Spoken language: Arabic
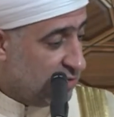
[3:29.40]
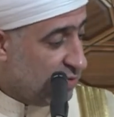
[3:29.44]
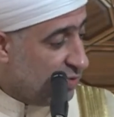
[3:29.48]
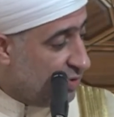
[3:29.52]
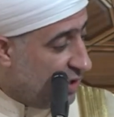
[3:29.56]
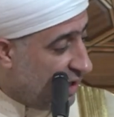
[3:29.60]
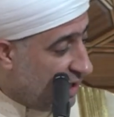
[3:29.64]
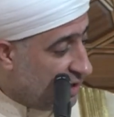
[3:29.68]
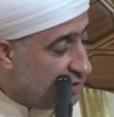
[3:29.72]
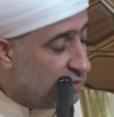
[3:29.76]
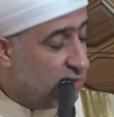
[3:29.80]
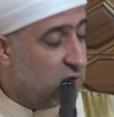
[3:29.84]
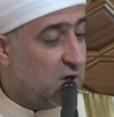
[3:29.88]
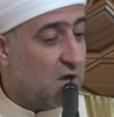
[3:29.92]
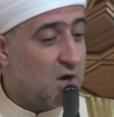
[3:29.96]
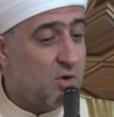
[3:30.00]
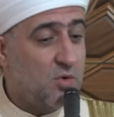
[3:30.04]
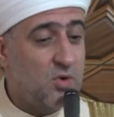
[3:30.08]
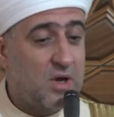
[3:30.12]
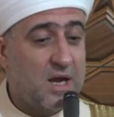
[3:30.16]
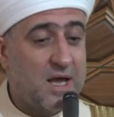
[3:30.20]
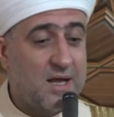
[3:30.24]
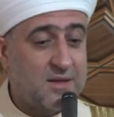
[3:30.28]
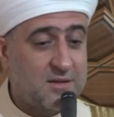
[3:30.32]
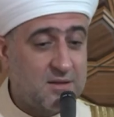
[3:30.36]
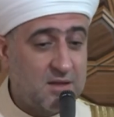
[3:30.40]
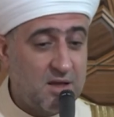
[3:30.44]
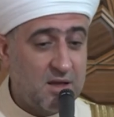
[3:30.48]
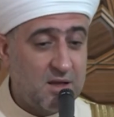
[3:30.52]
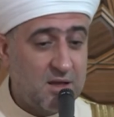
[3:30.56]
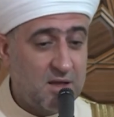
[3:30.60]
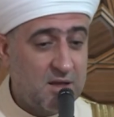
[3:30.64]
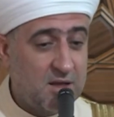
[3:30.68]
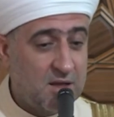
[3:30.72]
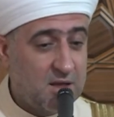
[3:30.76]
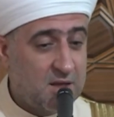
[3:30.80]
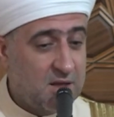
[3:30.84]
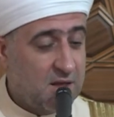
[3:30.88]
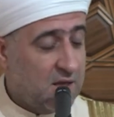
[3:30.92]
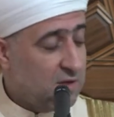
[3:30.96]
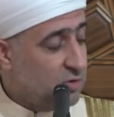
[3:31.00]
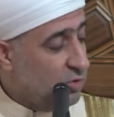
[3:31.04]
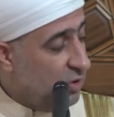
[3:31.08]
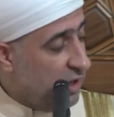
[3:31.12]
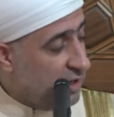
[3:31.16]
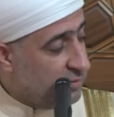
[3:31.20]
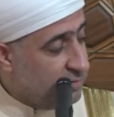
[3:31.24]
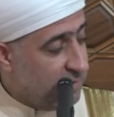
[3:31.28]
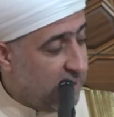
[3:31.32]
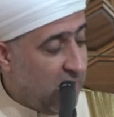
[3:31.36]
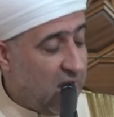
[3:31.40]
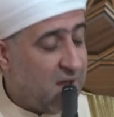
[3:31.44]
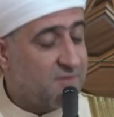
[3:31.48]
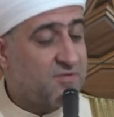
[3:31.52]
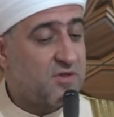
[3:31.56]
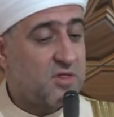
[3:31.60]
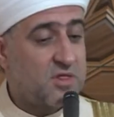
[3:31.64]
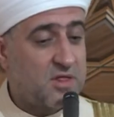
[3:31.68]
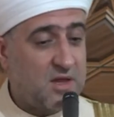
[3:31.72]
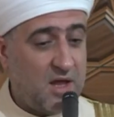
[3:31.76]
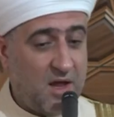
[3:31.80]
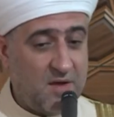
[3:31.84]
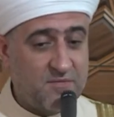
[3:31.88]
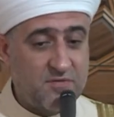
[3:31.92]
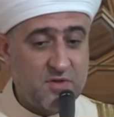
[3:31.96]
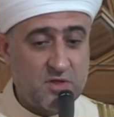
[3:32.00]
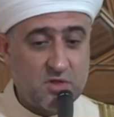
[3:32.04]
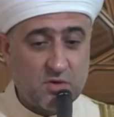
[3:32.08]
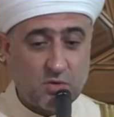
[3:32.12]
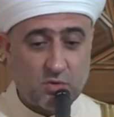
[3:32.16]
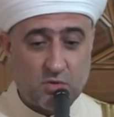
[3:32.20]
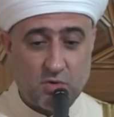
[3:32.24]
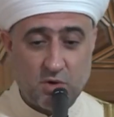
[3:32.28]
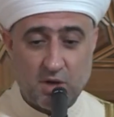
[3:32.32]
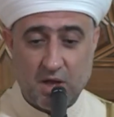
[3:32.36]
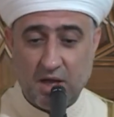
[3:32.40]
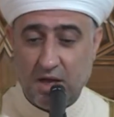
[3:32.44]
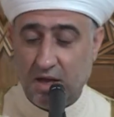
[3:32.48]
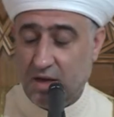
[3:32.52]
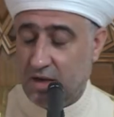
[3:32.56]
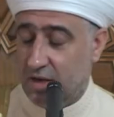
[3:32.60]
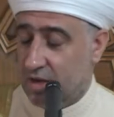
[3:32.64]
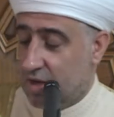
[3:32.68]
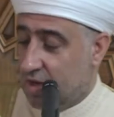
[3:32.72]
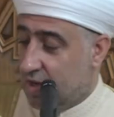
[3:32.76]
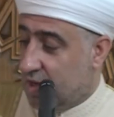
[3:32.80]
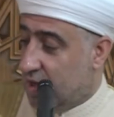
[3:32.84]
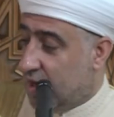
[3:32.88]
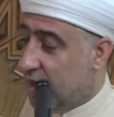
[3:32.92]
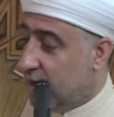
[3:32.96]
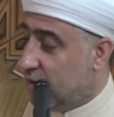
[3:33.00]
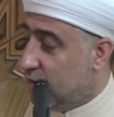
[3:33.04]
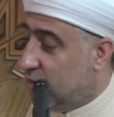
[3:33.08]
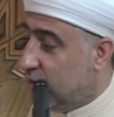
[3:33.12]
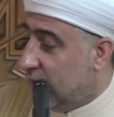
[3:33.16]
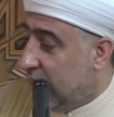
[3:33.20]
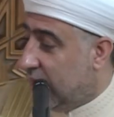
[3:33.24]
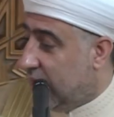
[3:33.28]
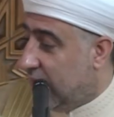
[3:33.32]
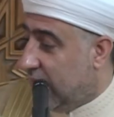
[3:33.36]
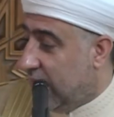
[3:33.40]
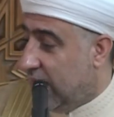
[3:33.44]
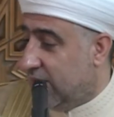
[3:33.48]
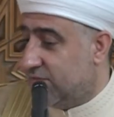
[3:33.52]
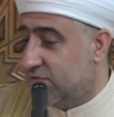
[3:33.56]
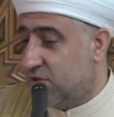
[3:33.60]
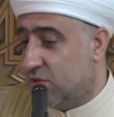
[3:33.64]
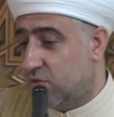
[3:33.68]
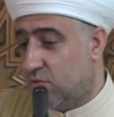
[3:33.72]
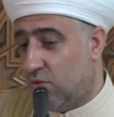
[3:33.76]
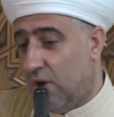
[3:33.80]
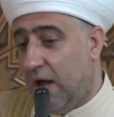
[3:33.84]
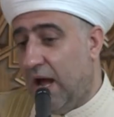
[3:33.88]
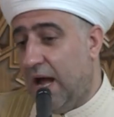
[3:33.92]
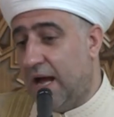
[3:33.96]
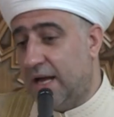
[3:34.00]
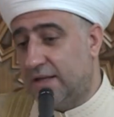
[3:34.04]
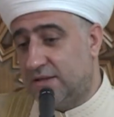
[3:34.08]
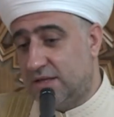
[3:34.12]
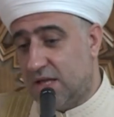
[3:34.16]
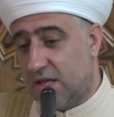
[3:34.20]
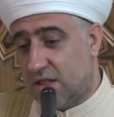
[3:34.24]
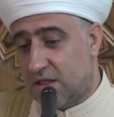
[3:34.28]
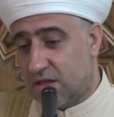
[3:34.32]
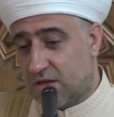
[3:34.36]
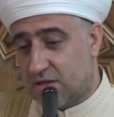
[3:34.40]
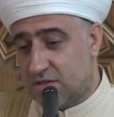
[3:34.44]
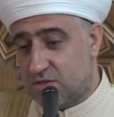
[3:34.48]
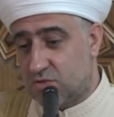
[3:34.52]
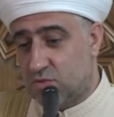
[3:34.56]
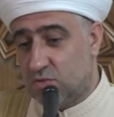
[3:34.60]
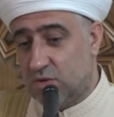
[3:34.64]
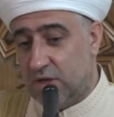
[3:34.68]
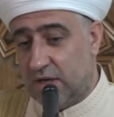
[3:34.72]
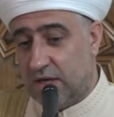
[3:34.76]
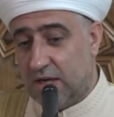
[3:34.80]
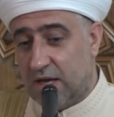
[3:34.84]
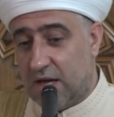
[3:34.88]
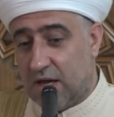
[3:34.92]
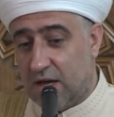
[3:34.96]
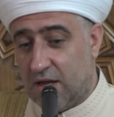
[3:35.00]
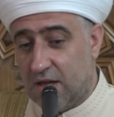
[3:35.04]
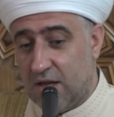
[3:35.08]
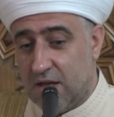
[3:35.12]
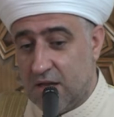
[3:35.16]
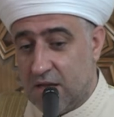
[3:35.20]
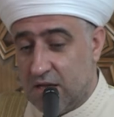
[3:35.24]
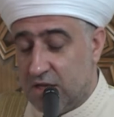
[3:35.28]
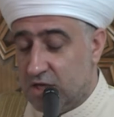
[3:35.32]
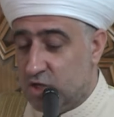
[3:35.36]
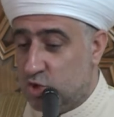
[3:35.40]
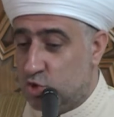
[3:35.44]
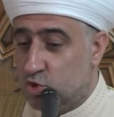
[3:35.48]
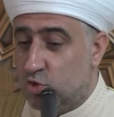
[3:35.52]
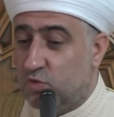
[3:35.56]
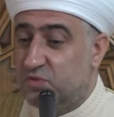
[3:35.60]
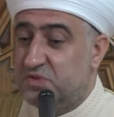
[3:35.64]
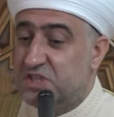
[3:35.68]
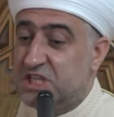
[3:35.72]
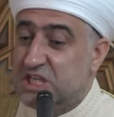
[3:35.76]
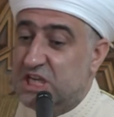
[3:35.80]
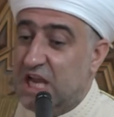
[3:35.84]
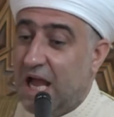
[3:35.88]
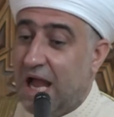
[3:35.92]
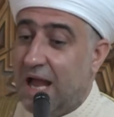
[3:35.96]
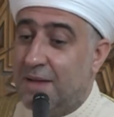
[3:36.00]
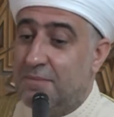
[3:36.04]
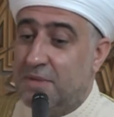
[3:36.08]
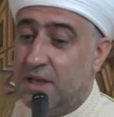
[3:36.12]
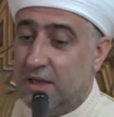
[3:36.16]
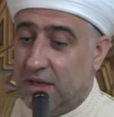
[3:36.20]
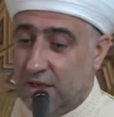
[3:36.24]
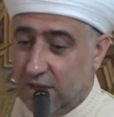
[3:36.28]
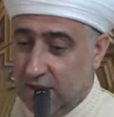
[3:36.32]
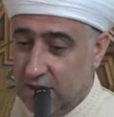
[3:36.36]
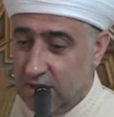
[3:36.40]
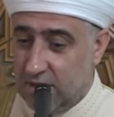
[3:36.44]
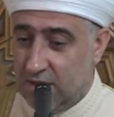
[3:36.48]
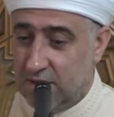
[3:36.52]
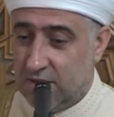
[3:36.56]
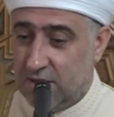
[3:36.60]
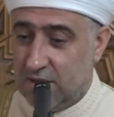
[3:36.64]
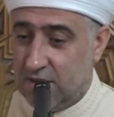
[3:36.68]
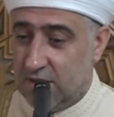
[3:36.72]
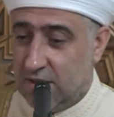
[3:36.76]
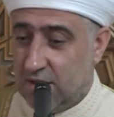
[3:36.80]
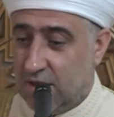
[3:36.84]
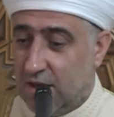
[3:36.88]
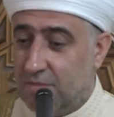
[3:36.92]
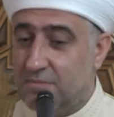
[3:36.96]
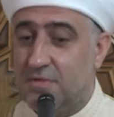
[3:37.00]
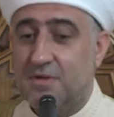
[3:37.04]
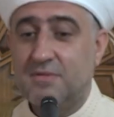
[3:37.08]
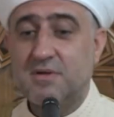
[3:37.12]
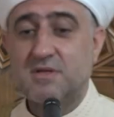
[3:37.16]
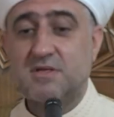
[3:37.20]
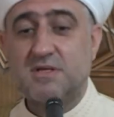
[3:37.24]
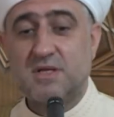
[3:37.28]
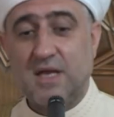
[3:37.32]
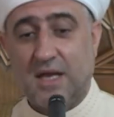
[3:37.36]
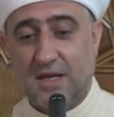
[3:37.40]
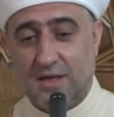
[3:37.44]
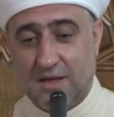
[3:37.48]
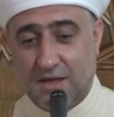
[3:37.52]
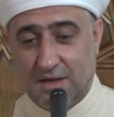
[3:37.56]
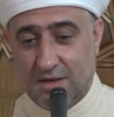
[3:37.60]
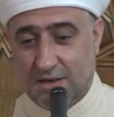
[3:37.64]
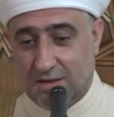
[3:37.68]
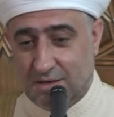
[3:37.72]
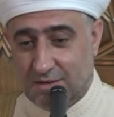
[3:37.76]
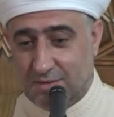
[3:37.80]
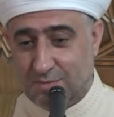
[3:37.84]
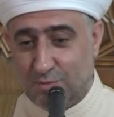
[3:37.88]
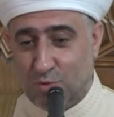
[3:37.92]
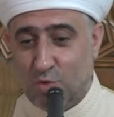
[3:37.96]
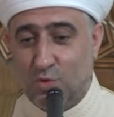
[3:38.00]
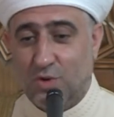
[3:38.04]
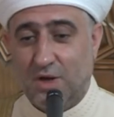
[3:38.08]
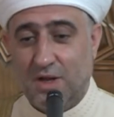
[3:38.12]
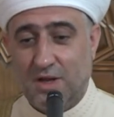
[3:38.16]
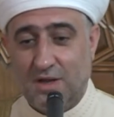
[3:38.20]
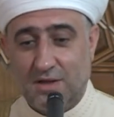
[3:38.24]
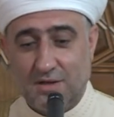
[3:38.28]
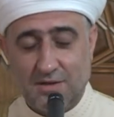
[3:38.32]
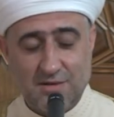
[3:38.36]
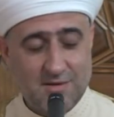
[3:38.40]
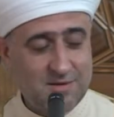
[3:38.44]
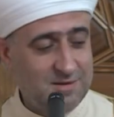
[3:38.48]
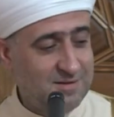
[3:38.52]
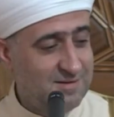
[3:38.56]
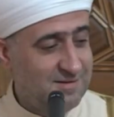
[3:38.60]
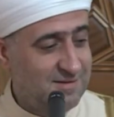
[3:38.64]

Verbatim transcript: نقول هدول أولادنا هدول حفظ حفظوا القرآن هؤلاء حفظوا أحاديث رسول الله نشوف شيء عملي أما بس يعني مولد